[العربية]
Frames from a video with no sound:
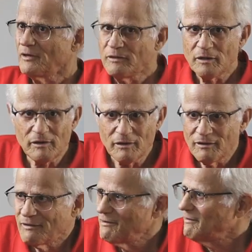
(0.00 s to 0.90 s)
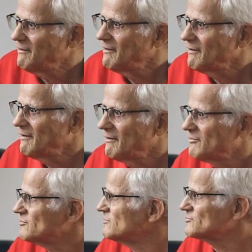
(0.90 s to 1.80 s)
اذا
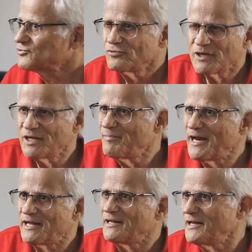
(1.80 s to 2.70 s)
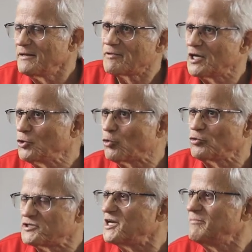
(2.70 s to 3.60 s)
شو هذا البلد اللي يمكن
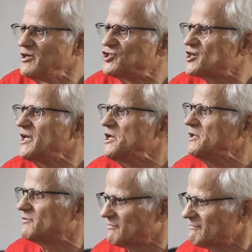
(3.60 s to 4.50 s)
يكون تلميذ جيد